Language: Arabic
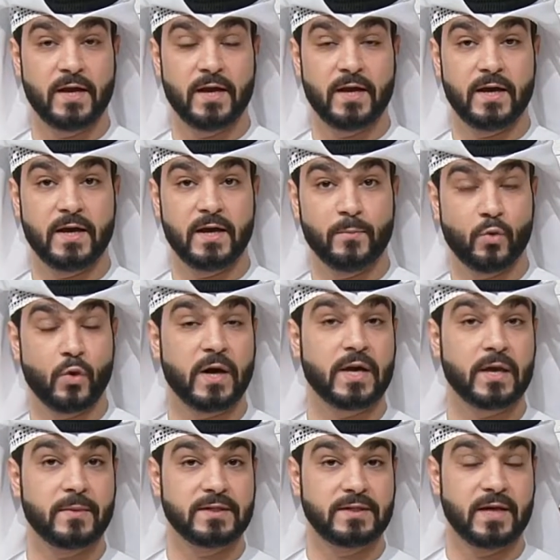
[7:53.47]

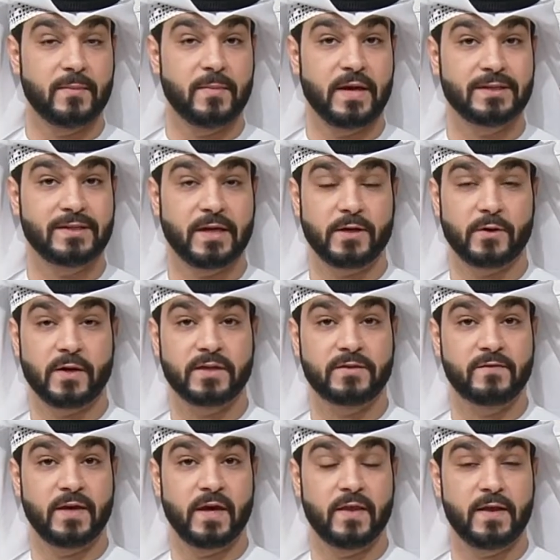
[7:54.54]
مواكبتها مع التغيرات
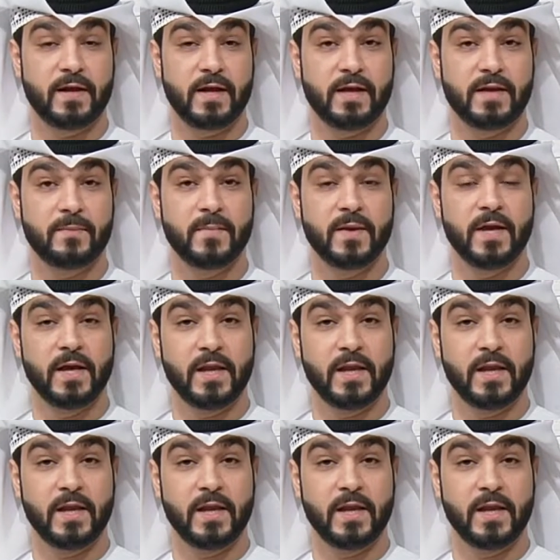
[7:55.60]
في هذا العالم